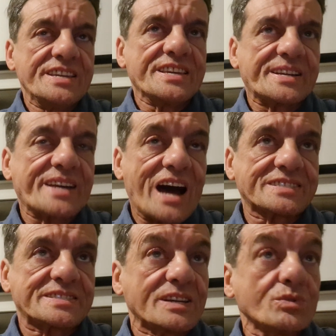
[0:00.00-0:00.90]
in
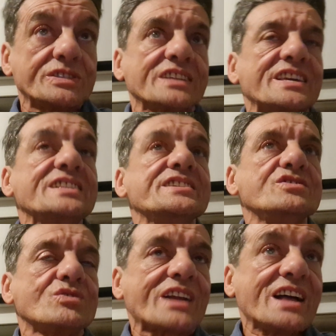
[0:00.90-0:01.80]
cat e lui dà degli
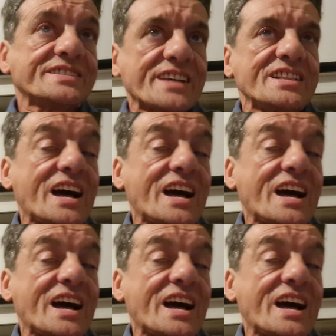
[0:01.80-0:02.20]
ignoranti